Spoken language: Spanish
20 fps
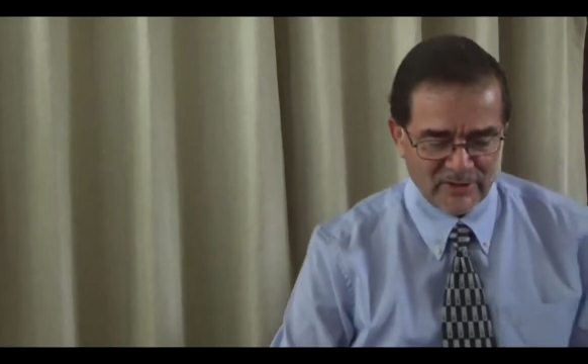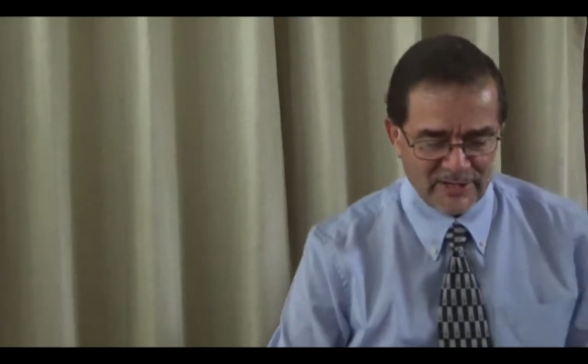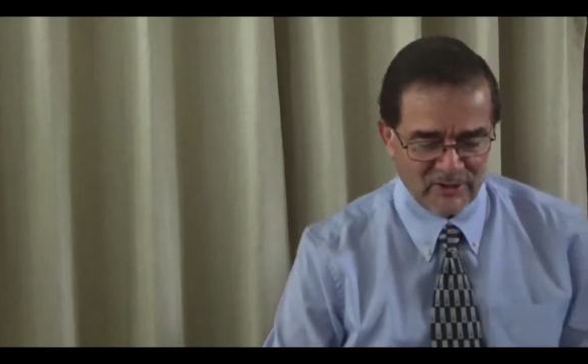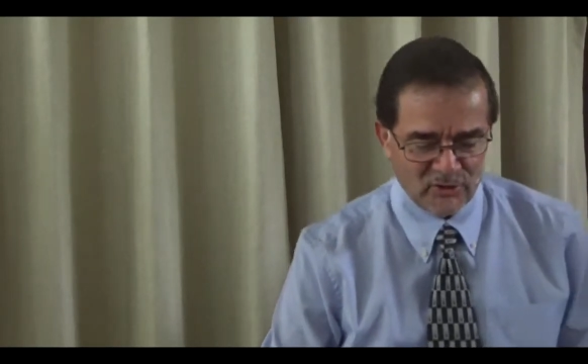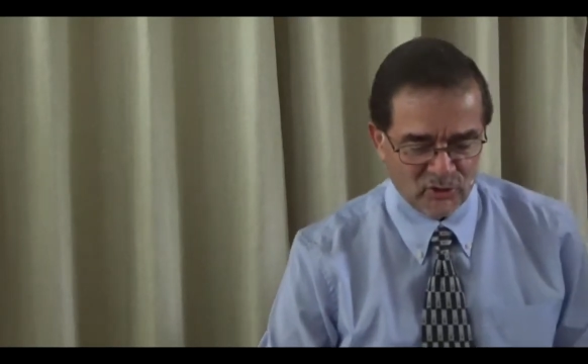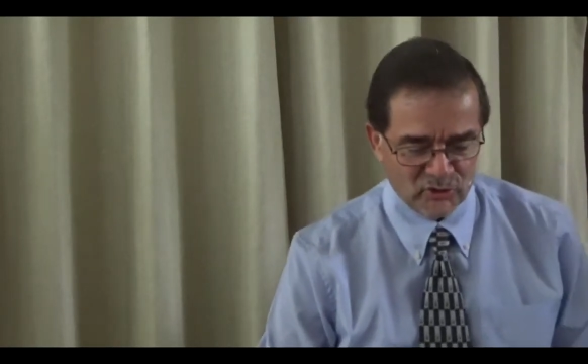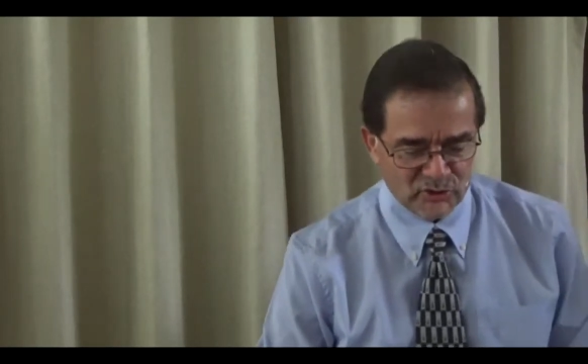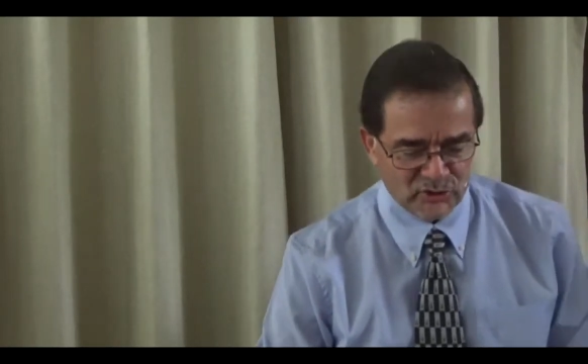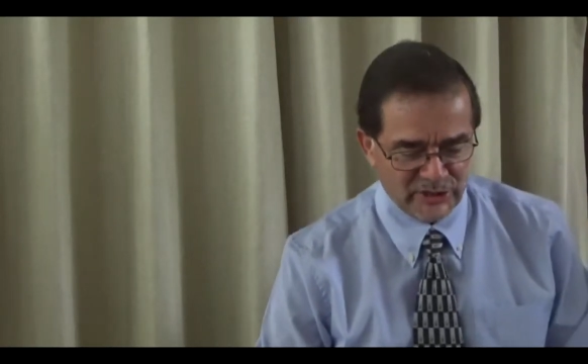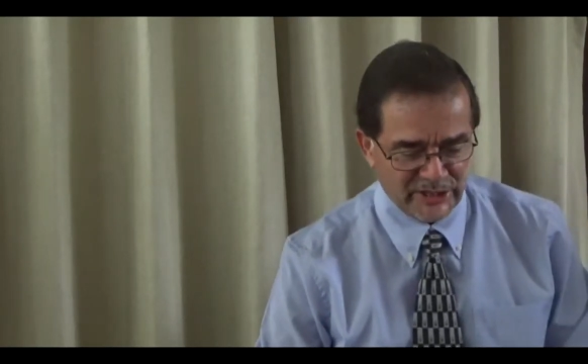de
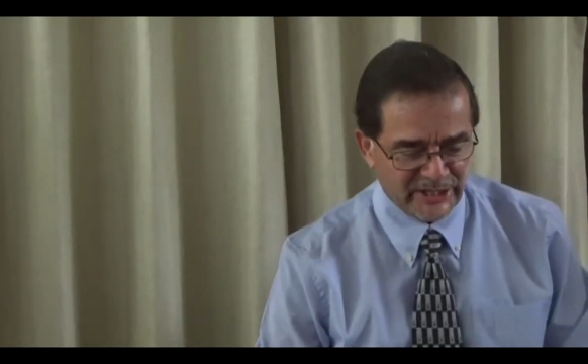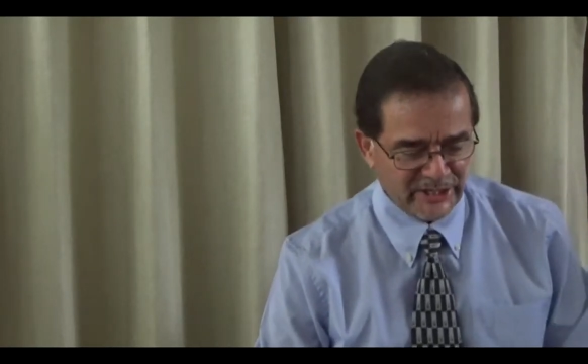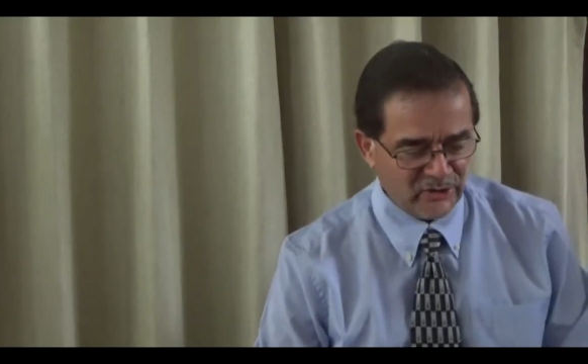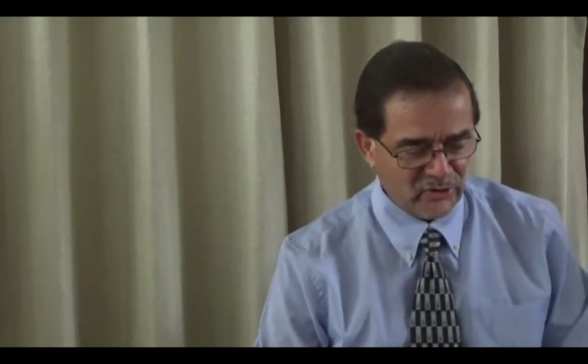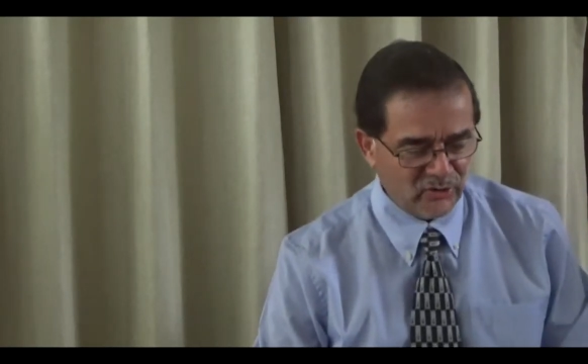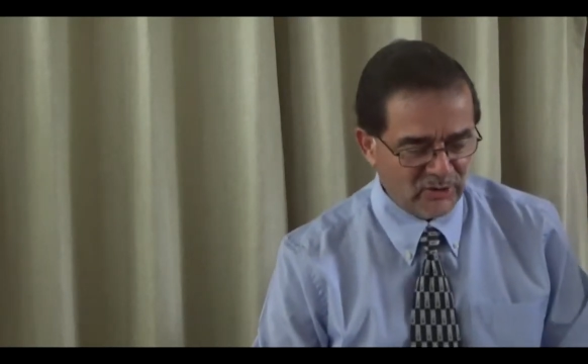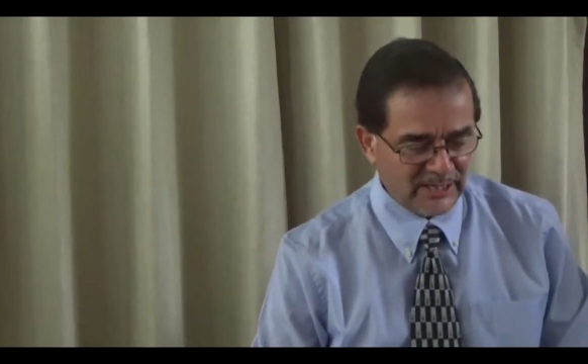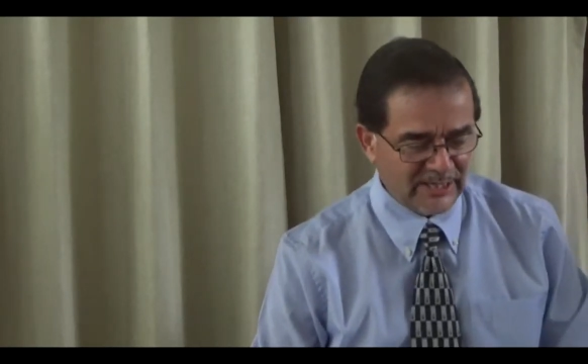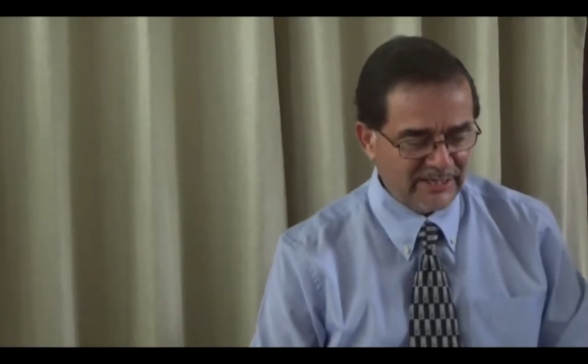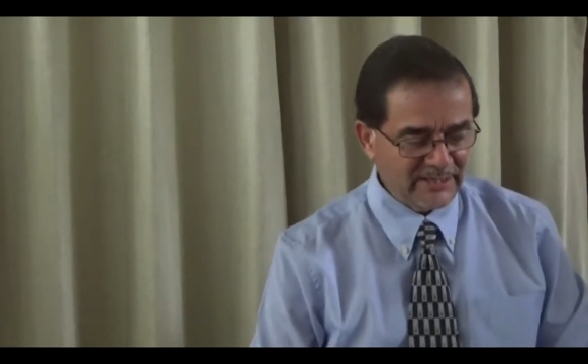los
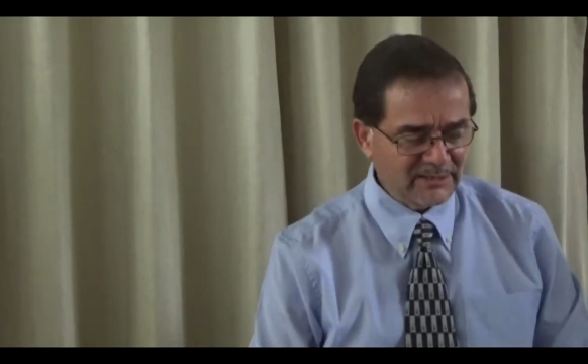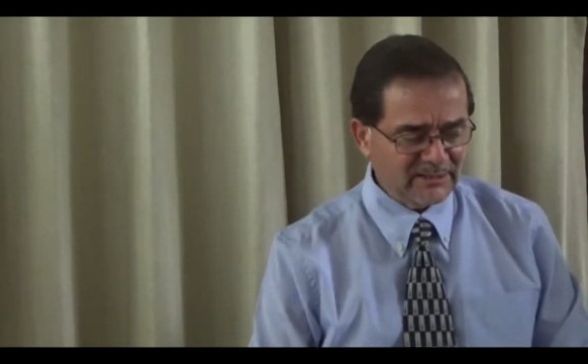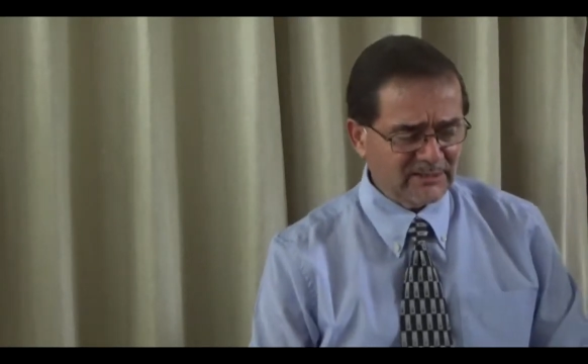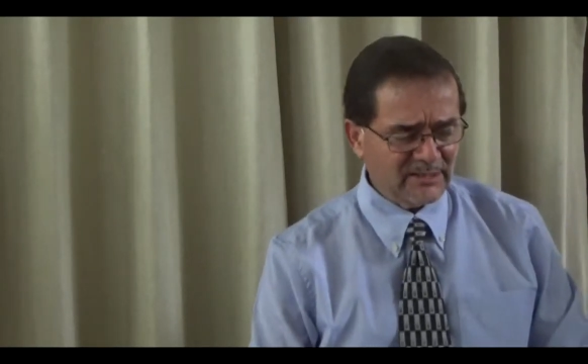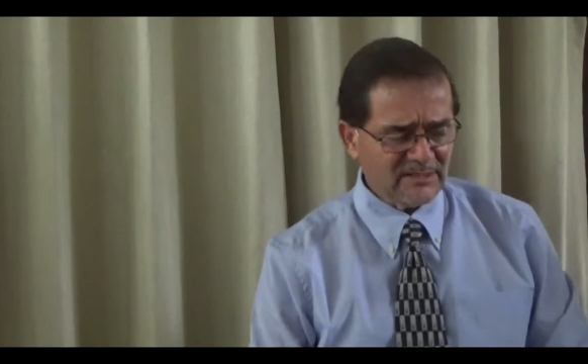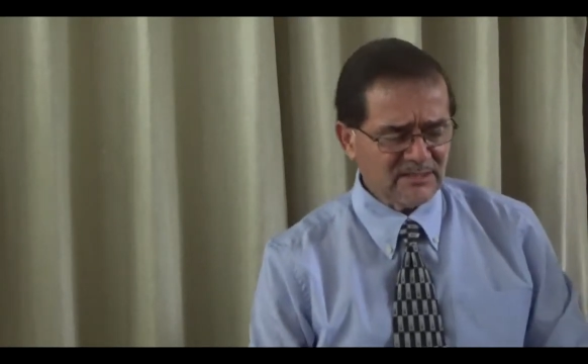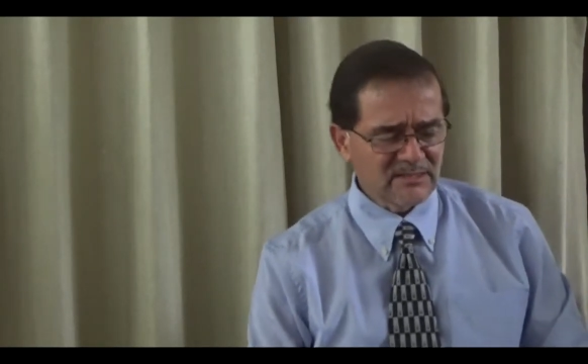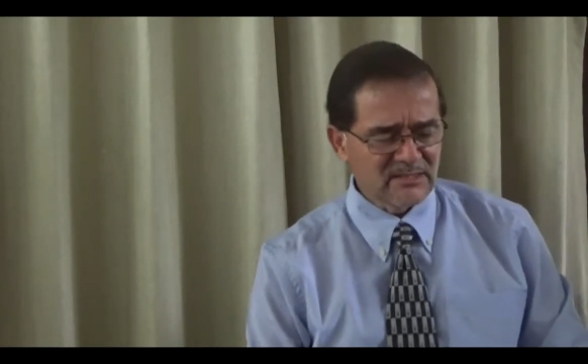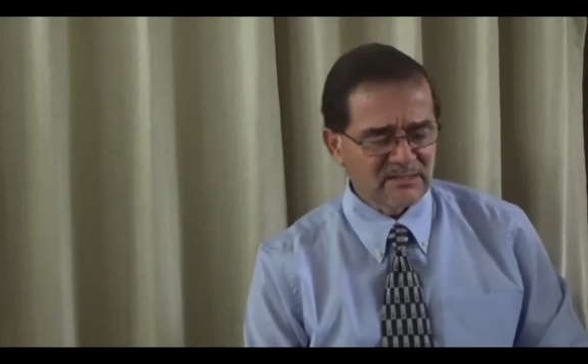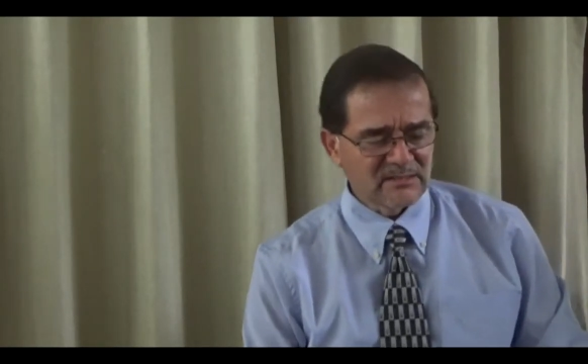
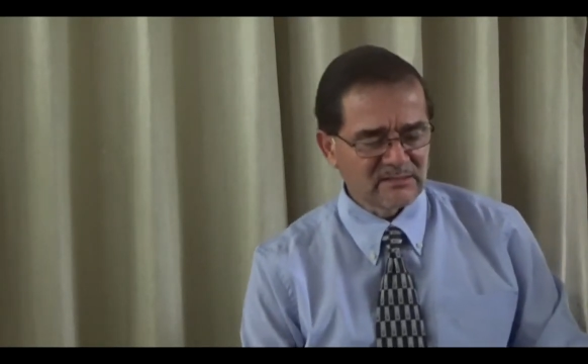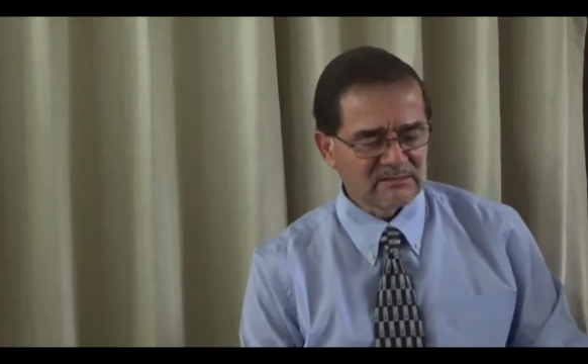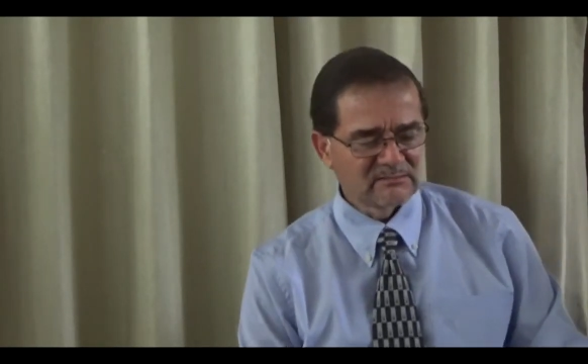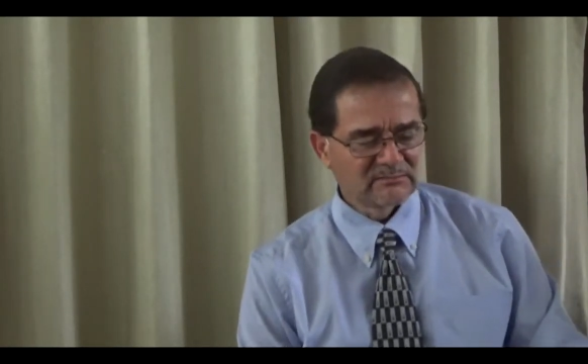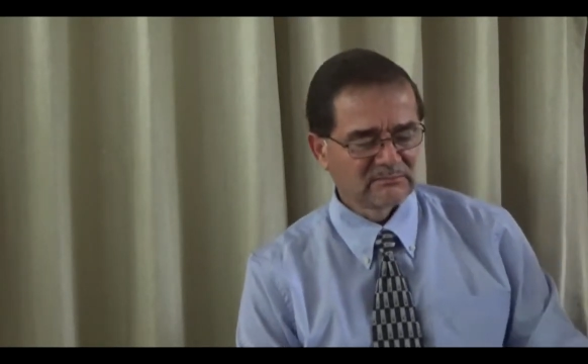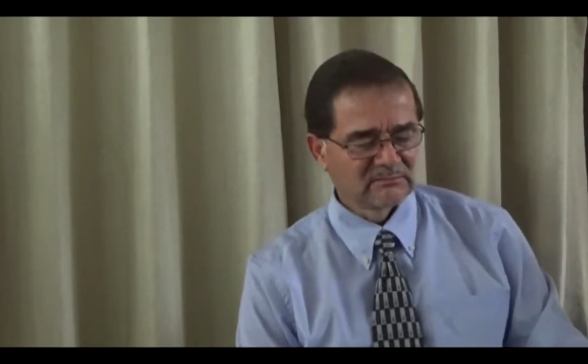nicolaitas